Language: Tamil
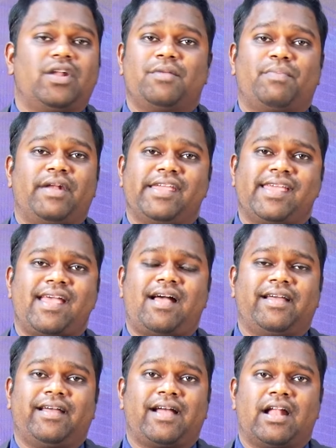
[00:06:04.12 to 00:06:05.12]

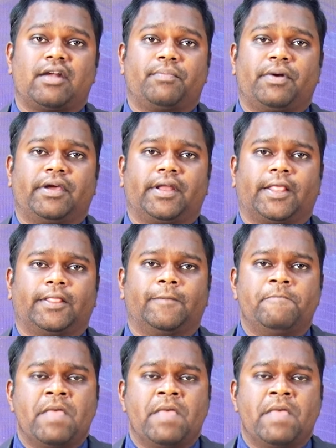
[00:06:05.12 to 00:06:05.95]
உடன்படிக்கையாக காணப்படுகிறது